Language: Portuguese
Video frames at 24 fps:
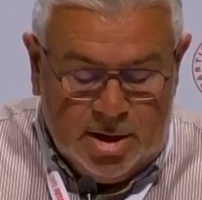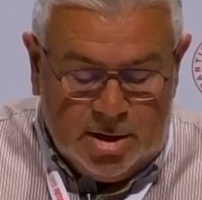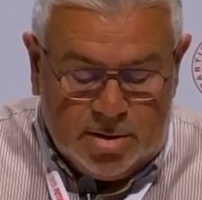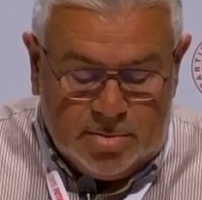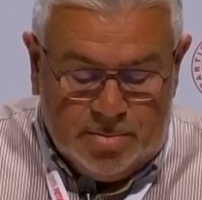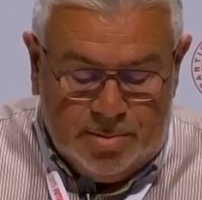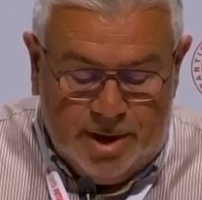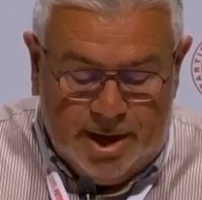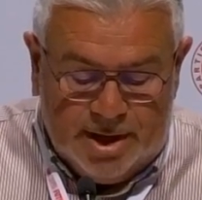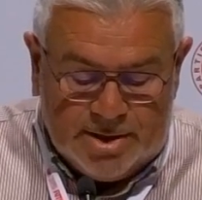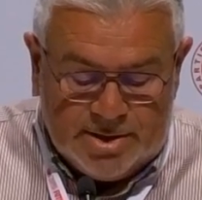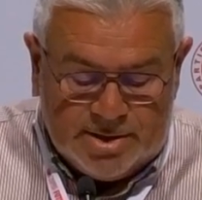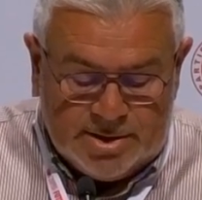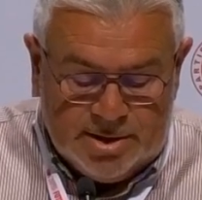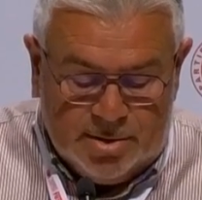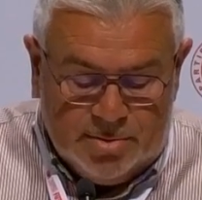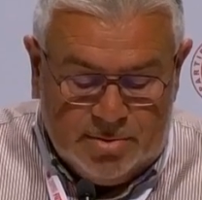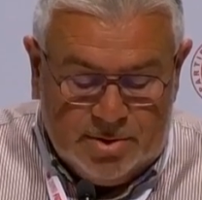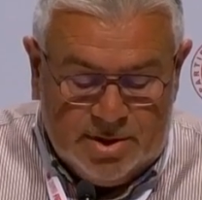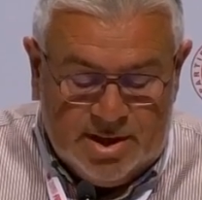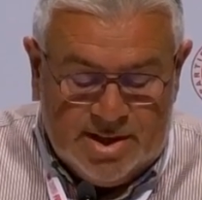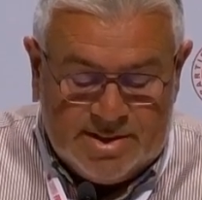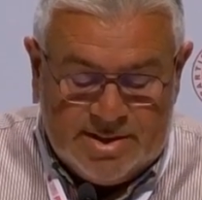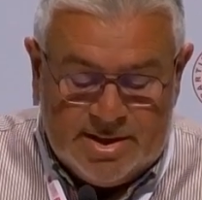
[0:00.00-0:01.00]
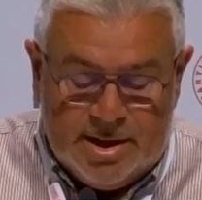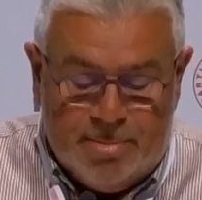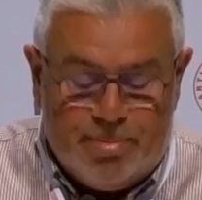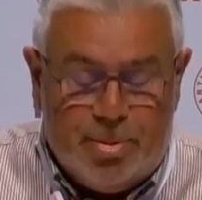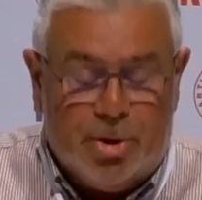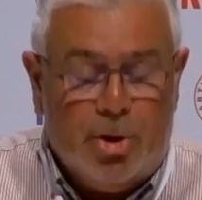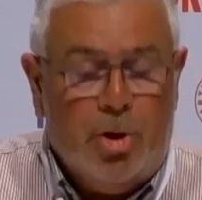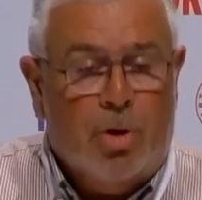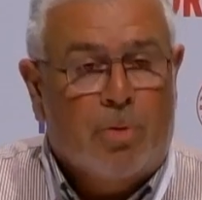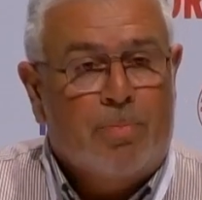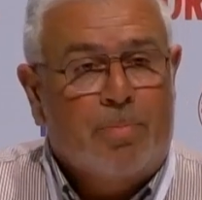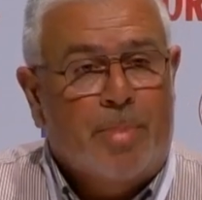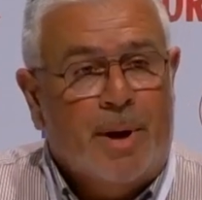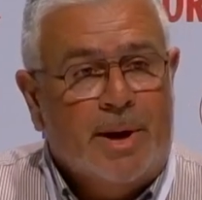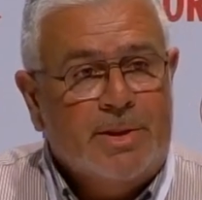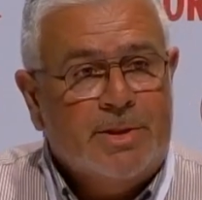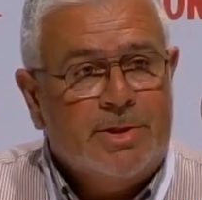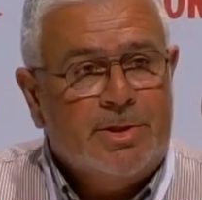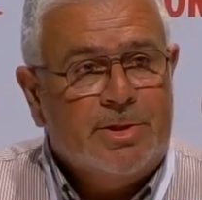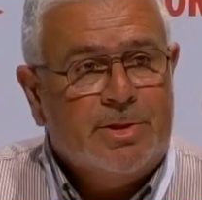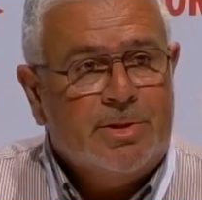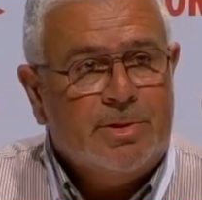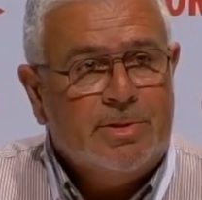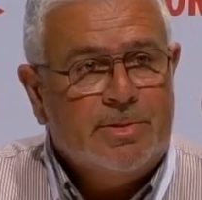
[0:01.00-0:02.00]
começam a ser
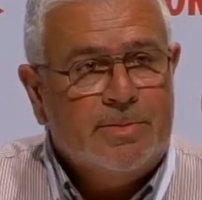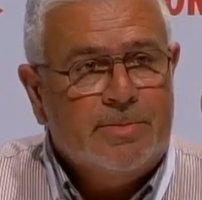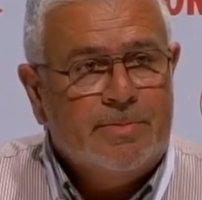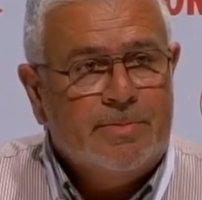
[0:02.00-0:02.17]
preocupantes.